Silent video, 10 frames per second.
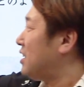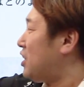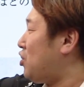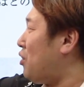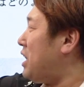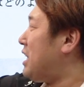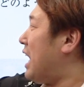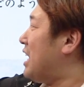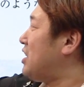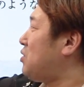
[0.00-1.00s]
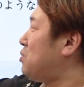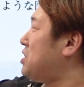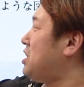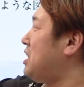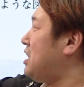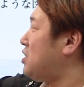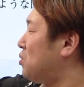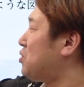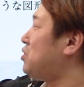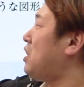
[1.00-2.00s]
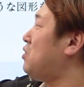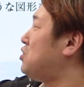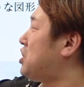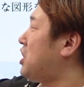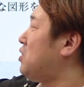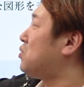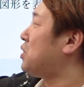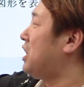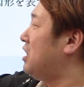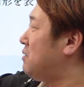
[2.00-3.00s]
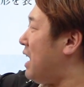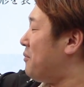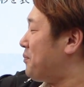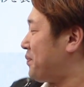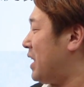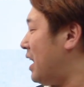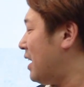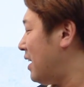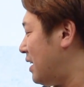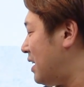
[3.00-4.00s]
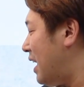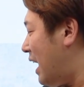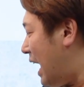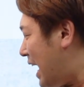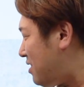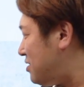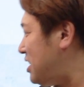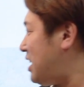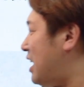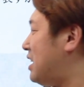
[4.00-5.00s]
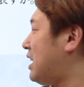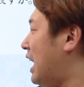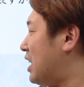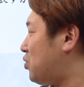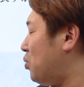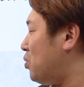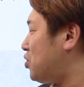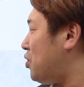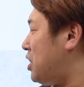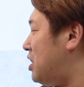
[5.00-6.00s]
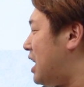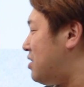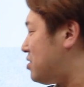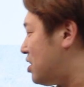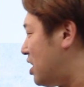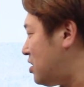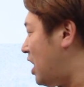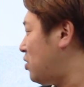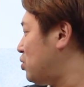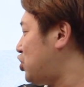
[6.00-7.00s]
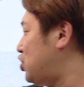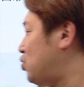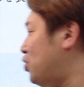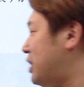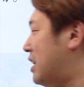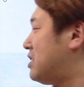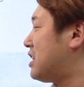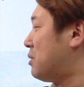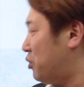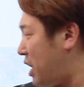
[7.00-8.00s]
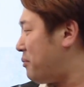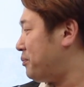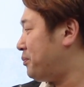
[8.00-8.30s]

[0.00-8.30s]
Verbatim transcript: 距離が等しいぞっていう式のときには、あるにてんから等距離になる点の集合になるんだったもんね。